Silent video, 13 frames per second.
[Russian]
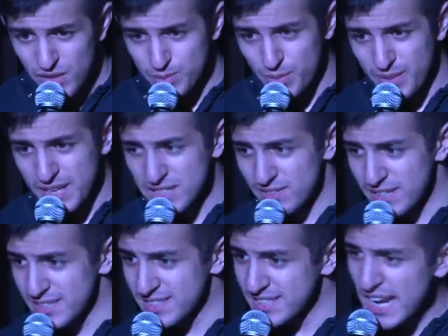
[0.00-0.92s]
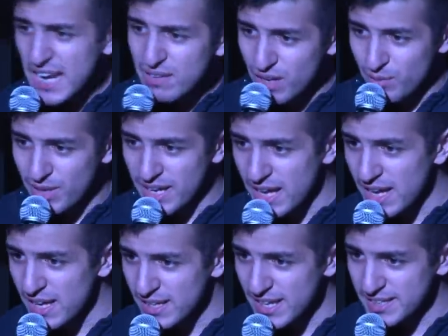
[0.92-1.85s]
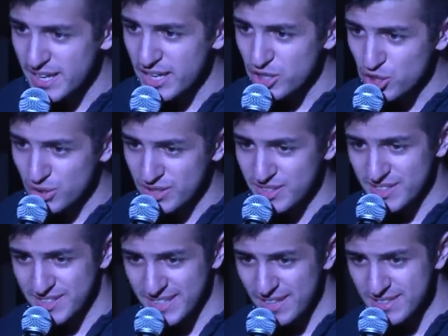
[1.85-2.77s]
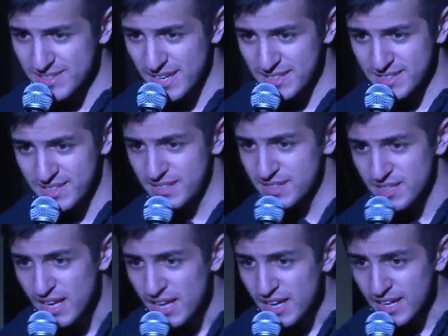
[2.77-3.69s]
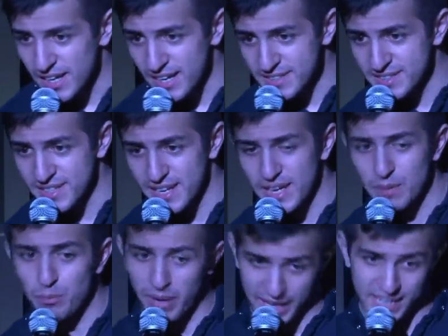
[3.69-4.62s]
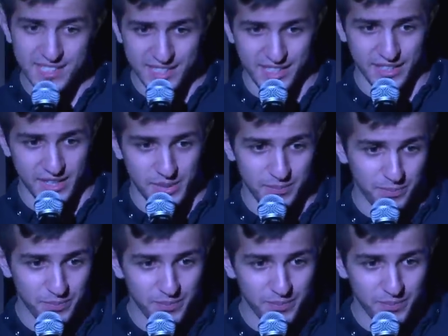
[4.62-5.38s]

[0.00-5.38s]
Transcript: и вспоминать свои старые времена, когда я еще не стеснялся носить красные мокасины.